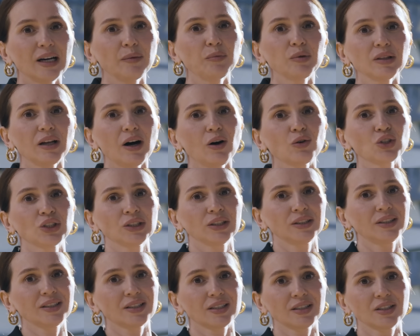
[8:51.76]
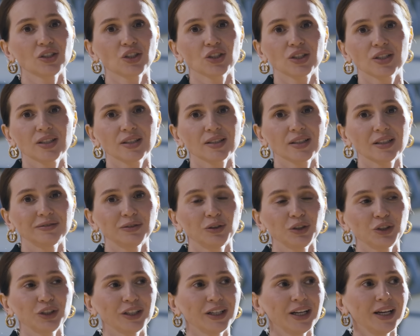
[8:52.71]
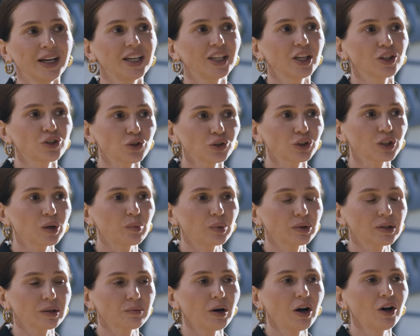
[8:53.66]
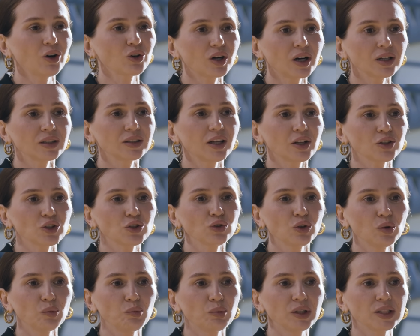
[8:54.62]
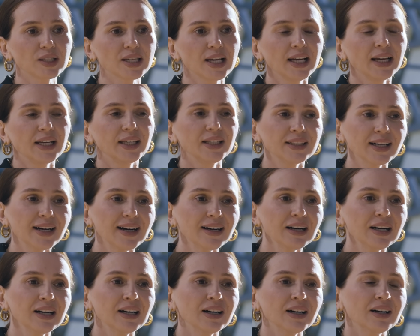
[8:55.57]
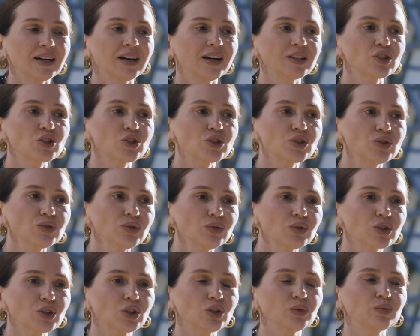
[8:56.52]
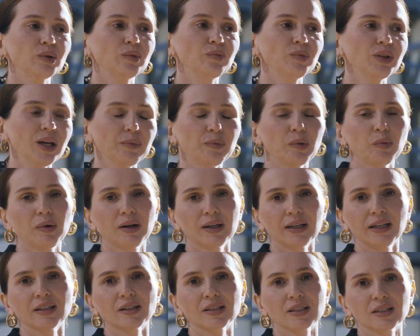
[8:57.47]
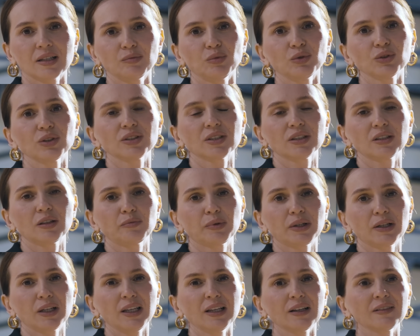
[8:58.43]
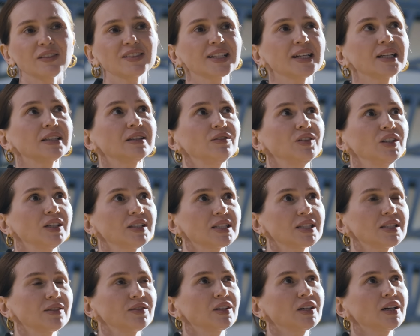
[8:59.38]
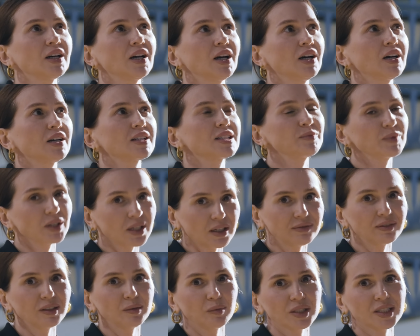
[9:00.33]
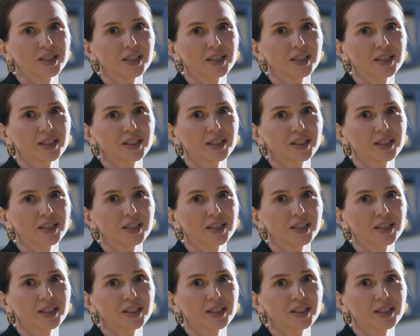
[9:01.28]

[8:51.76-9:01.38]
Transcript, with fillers: Я была уже на 36 заводах, я четко понимаю, как должно быть. И я хочу, чтобы мне помогли разработать этот проект в соответствии с мировыми